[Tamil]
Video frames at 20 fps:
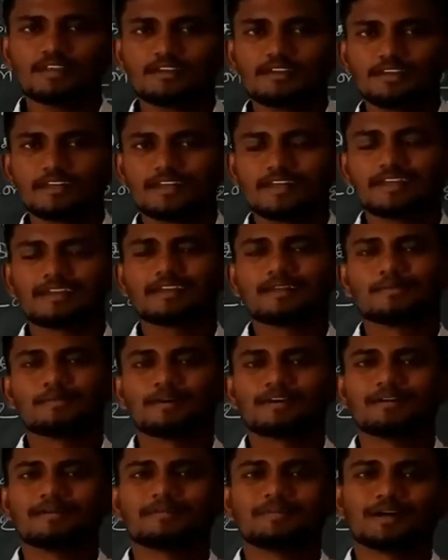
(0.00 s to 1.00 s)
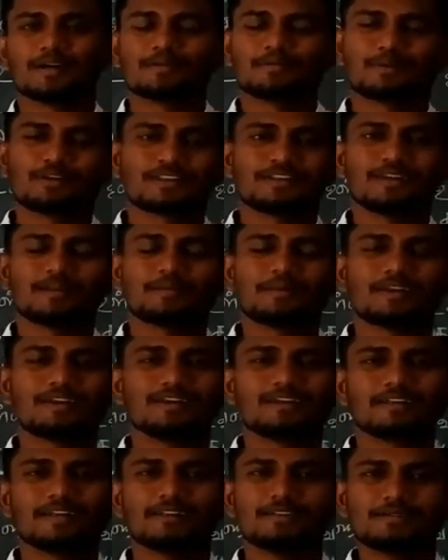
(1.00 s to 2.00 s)
இன்றைக்கி நம்ம பார்க்க போகிறது என்ன
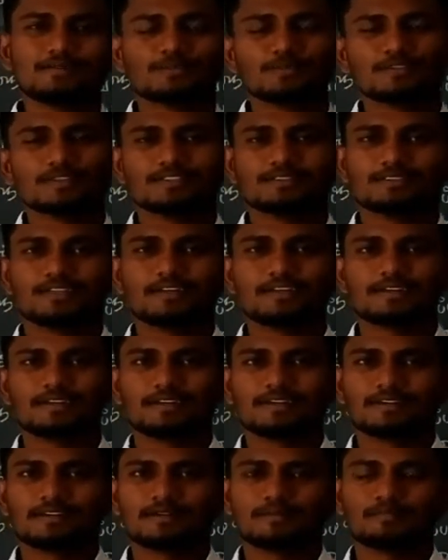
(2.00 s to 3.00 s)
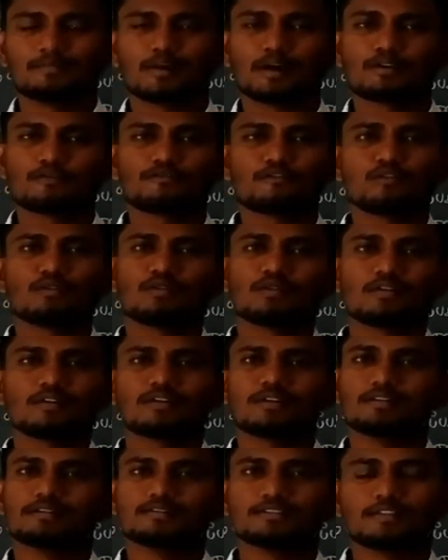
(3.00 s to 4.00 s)
அப்படின்னா டென்த்து புத்தகத்தில் இருக்க பார்ட் ஃபோர்
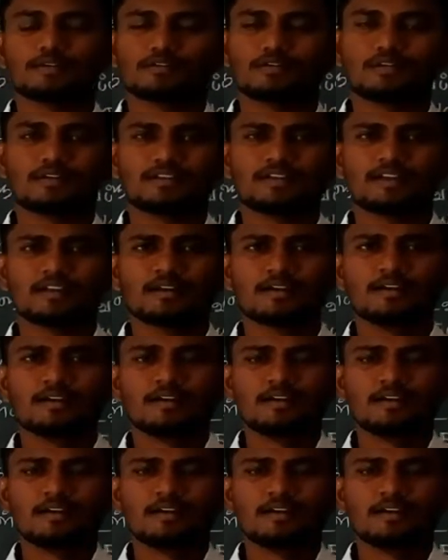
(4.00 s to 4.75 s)
திருக்குறள் ஏன்னா